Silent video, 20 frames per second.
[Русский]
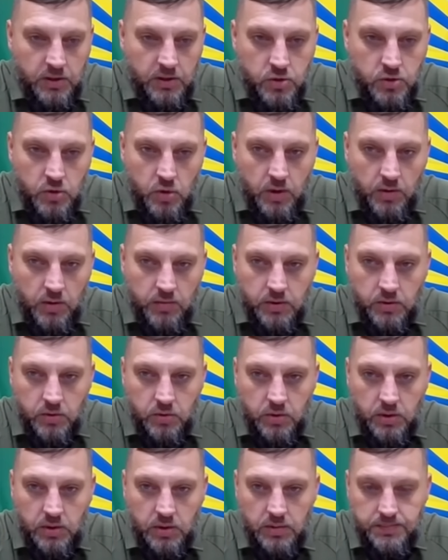волонтеров,
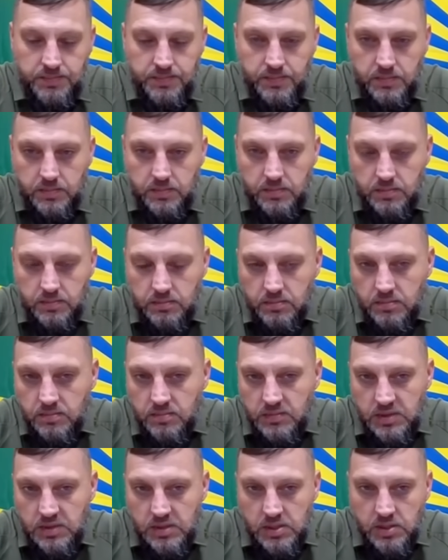которые
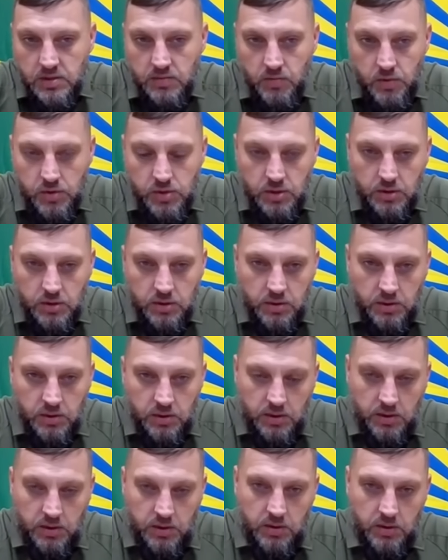завозят
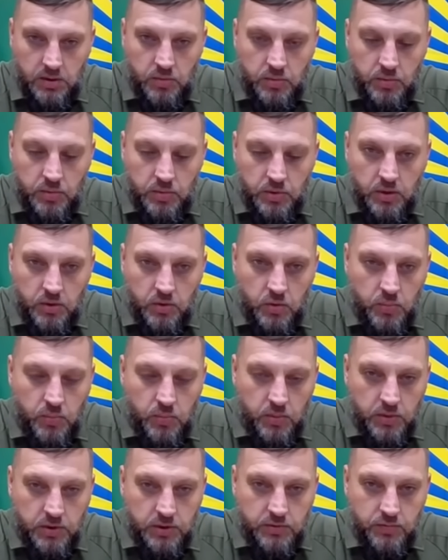э,
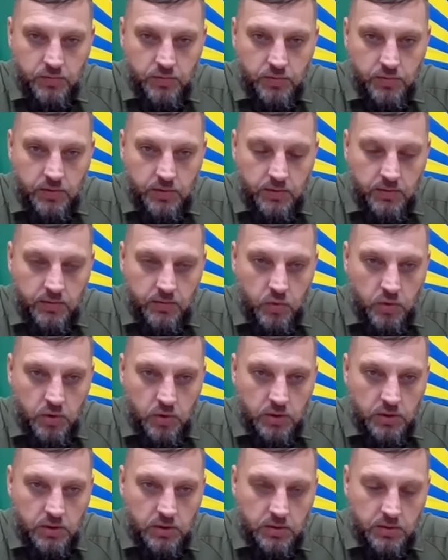гуманитарную помощь в
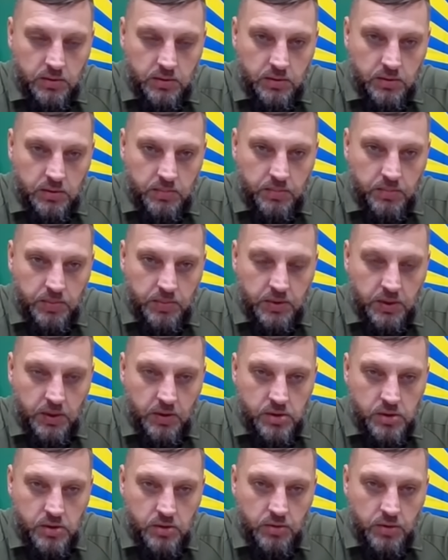город, э,
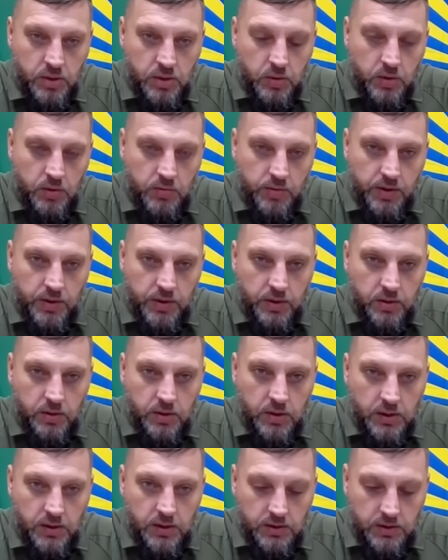пытаются людей
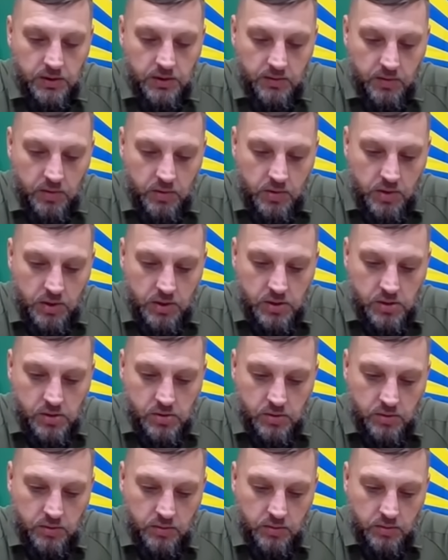уговаривать на
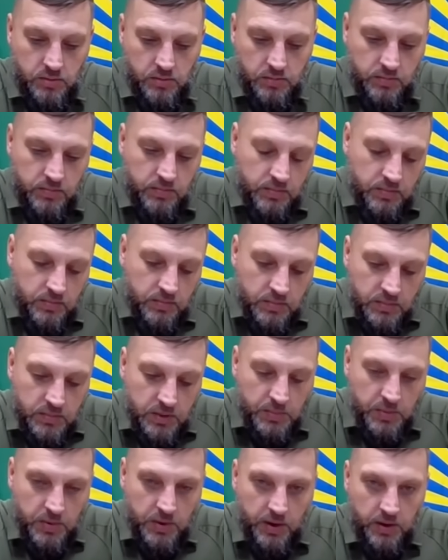эвакуацию. Ну,
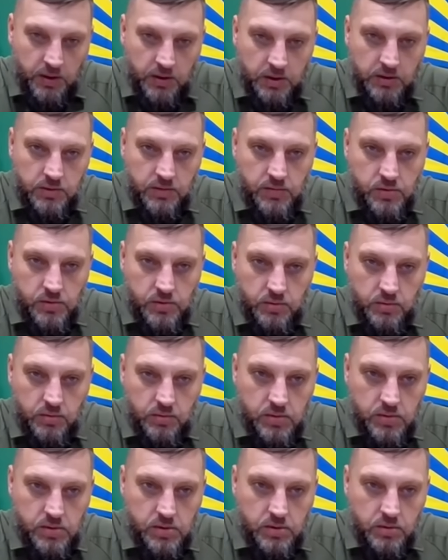неправильно это все.
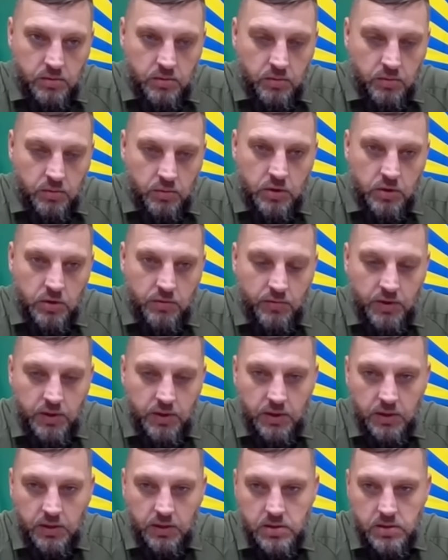То есть нужно
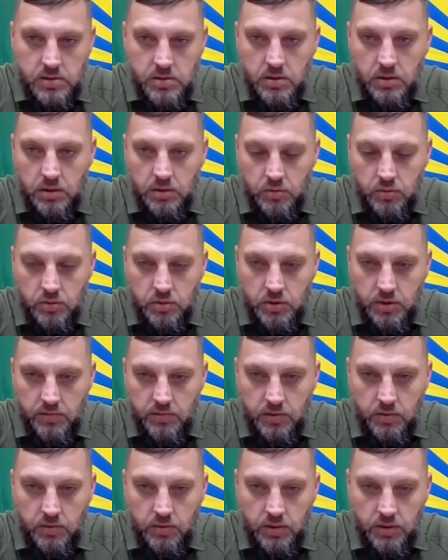выехать, действительно нужно
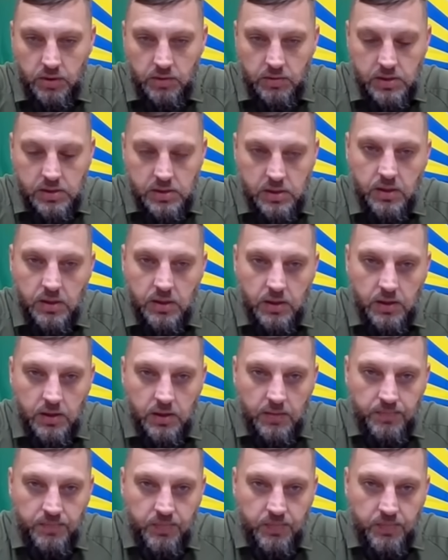эвакуироваться.